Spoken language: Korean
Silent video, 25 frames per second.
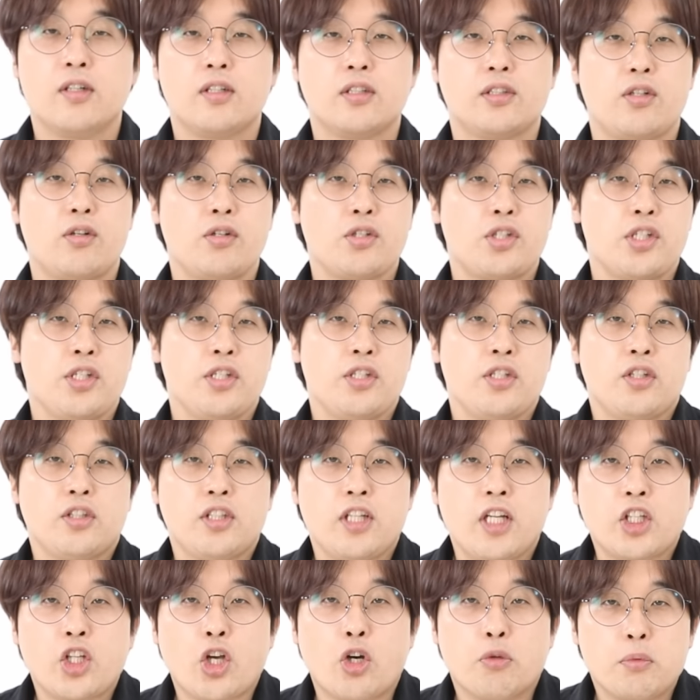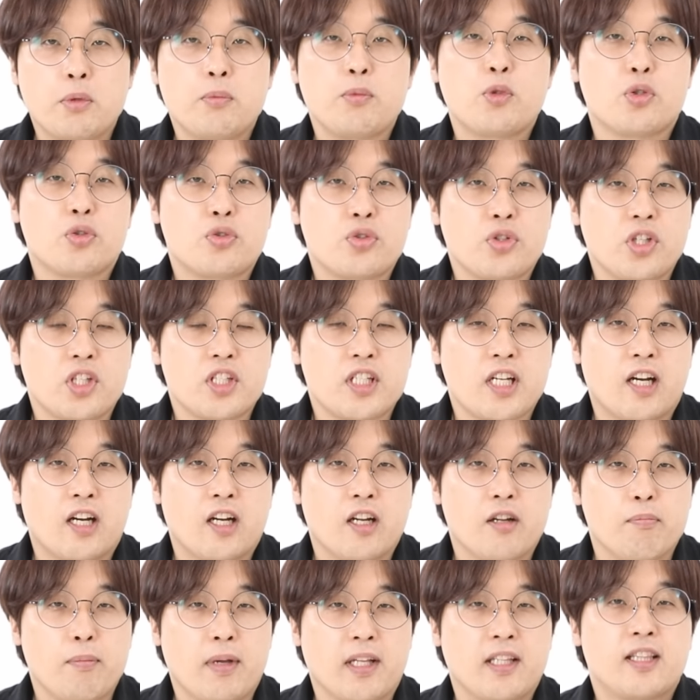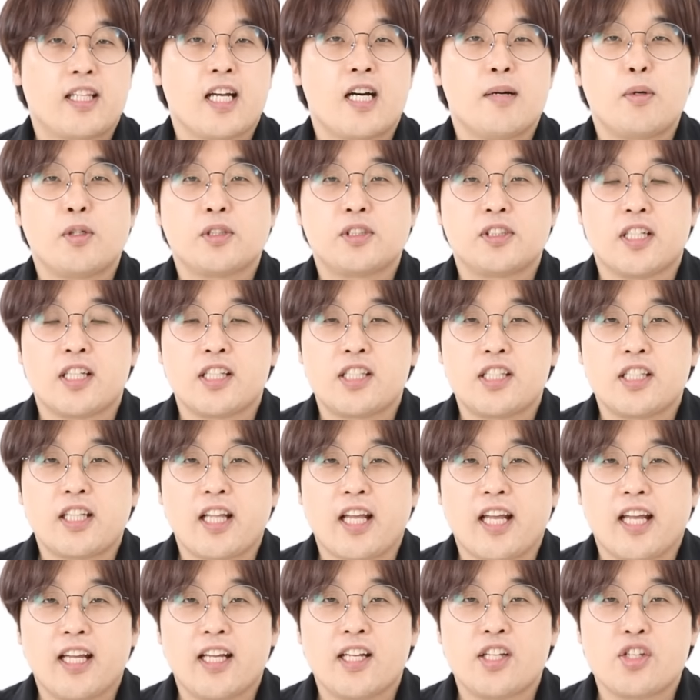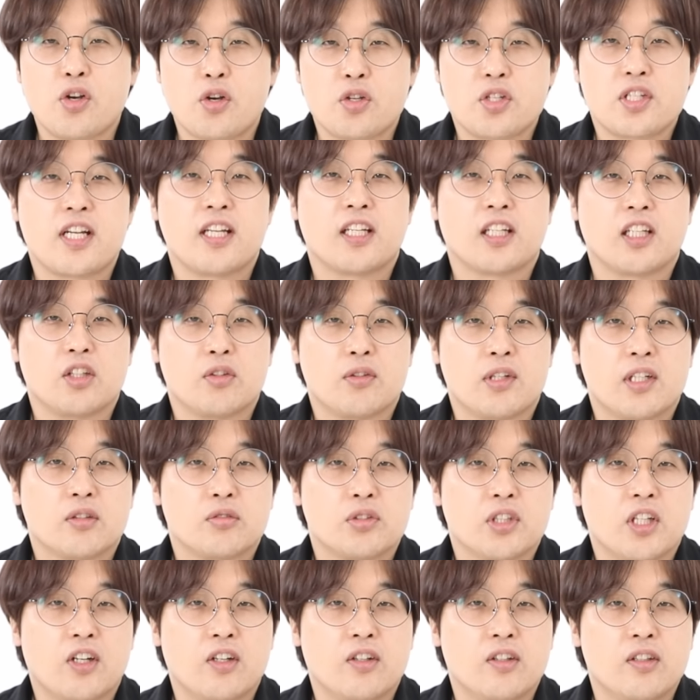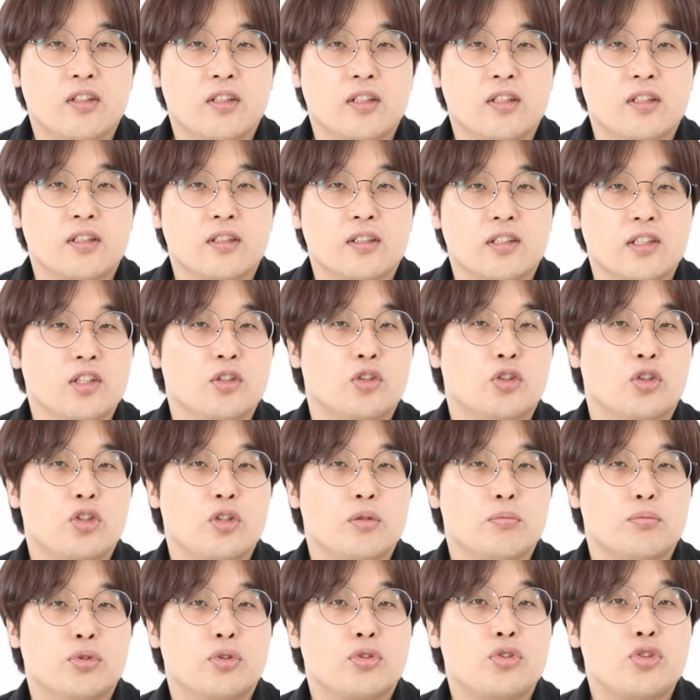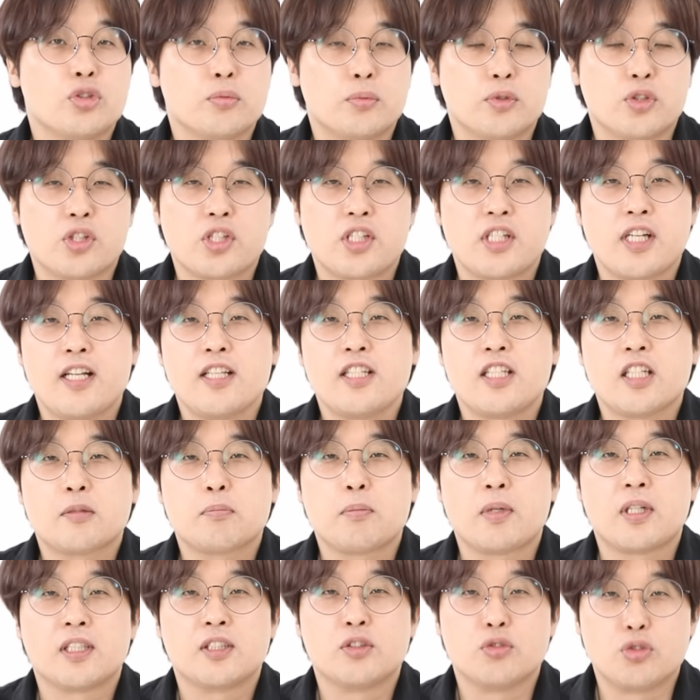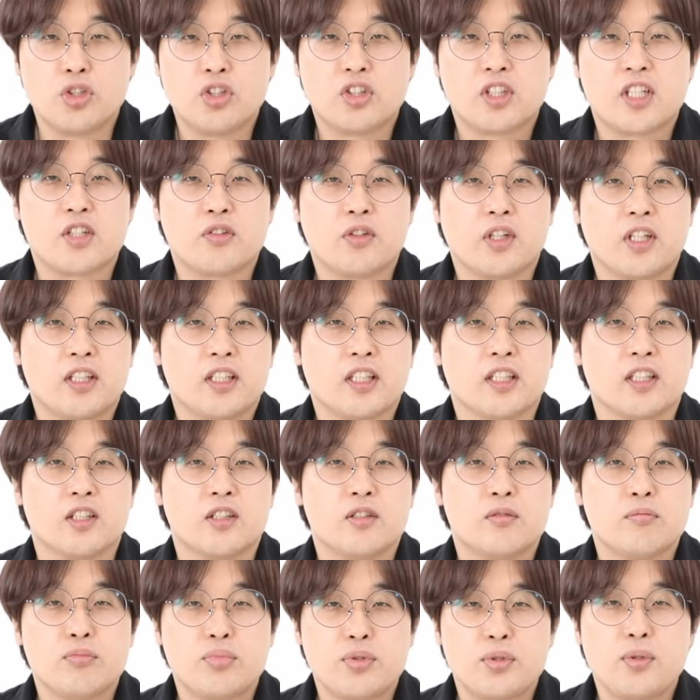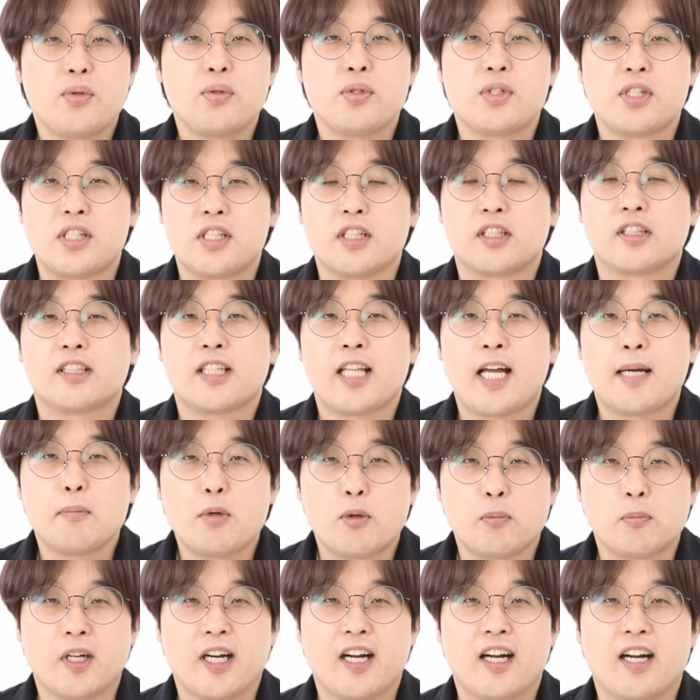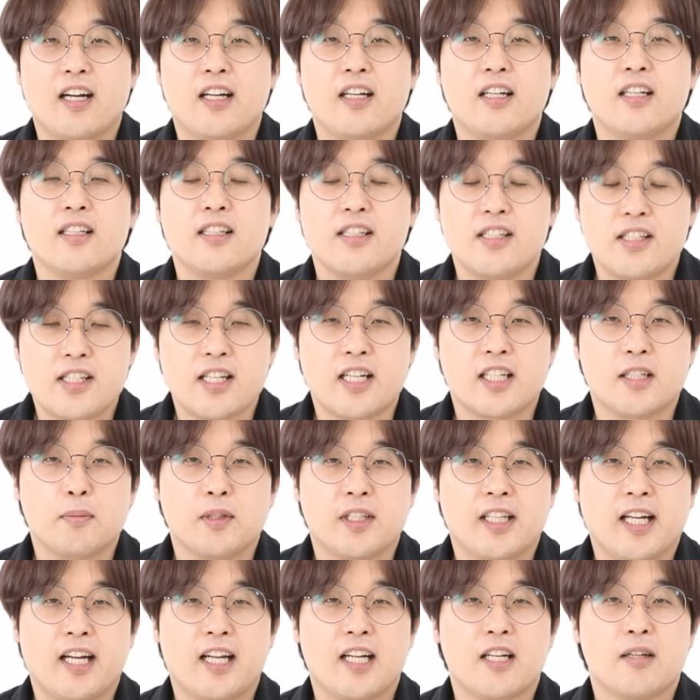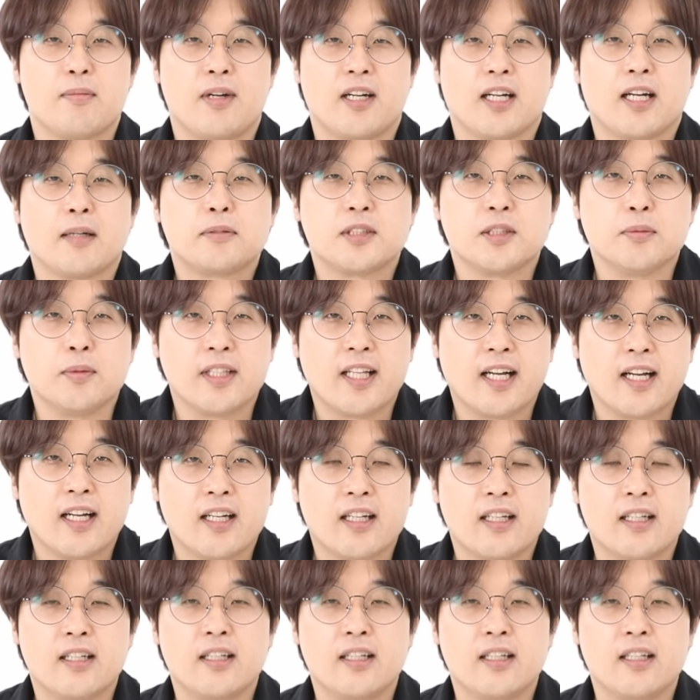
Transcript: 성신여대 겸임 교수이자 메타버스의 시대 저자이기도 하고요. 그리고 북튜브 시안책방을 운영하고 있는 프로 지식 탐험가 이시안입니다. 반갑습니다.